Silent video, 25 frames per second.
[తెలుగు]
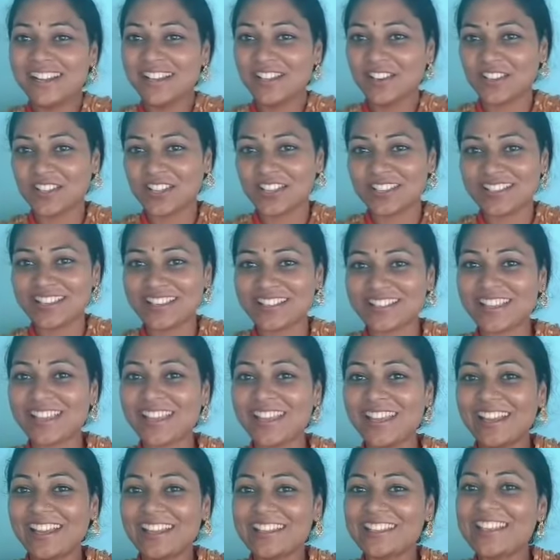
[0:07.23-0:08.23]
ఈరోజు వచ్చేసి
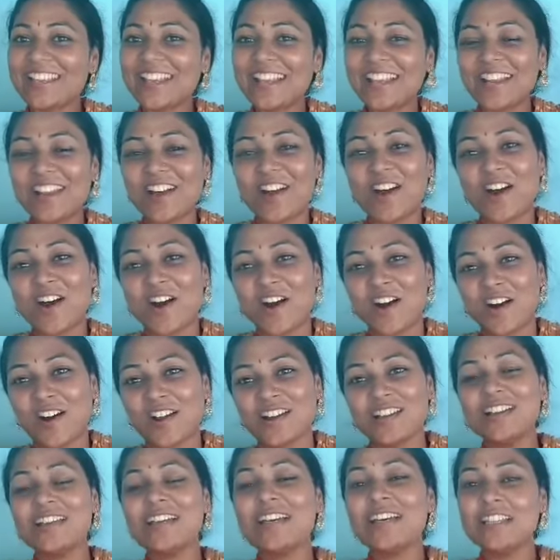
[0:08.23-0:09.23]
షీన్
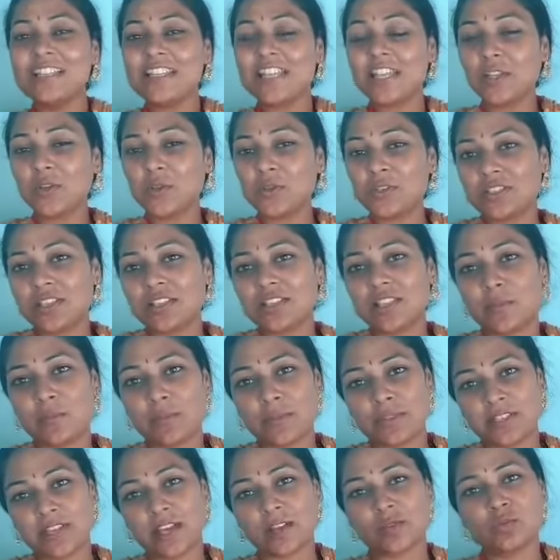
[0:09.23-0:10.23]
హాల్ షీ నుంచి నేను
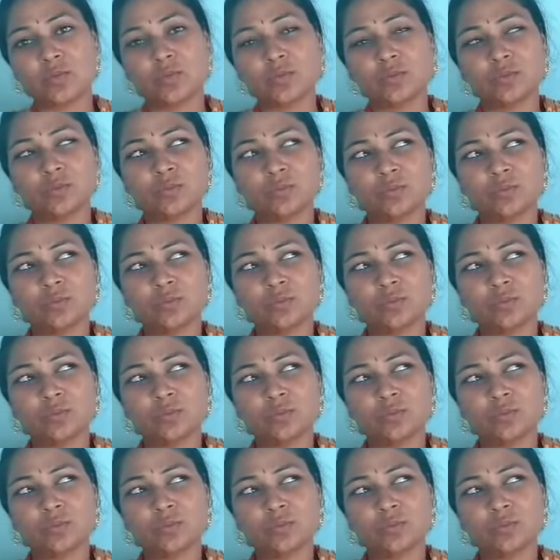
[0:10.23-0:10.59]
తెప్పించాను